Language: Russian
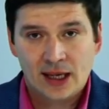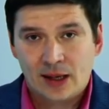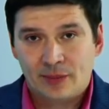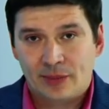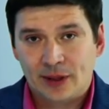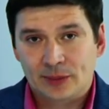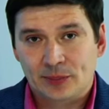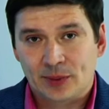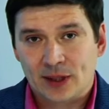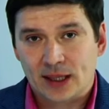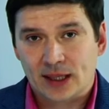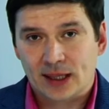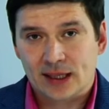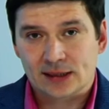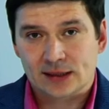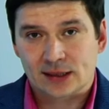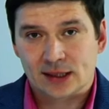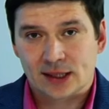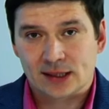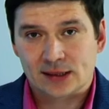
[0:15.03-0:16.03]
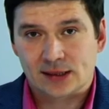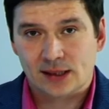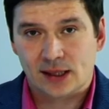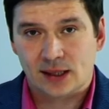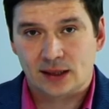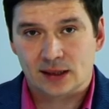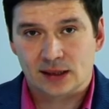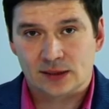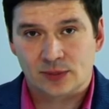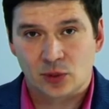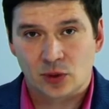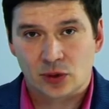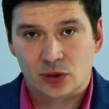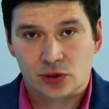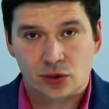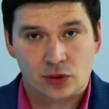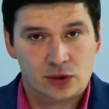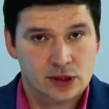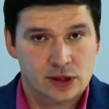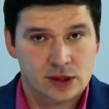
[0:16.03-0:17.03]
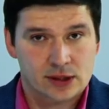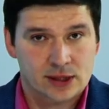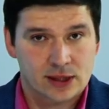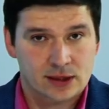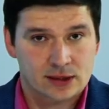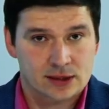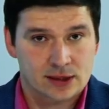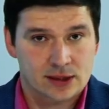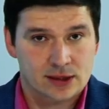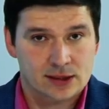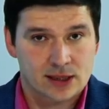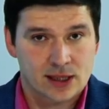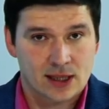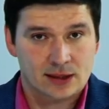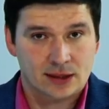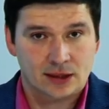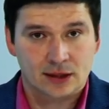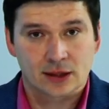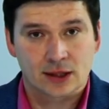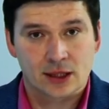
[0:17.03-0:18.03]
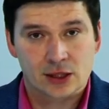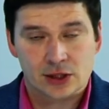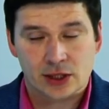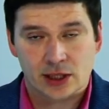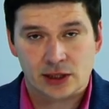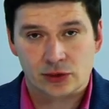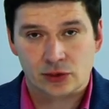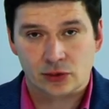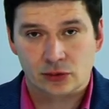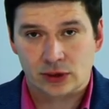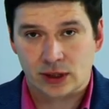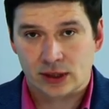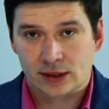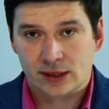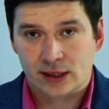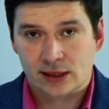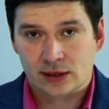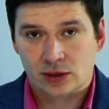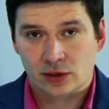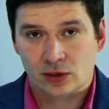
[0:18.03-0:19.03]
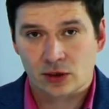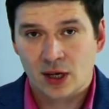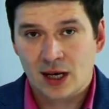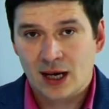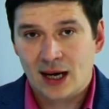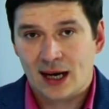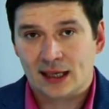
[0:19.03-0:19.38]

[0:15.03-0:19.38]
Предполагается раздельный сбор, жесткие санкции за ненадлежащую утилизацию,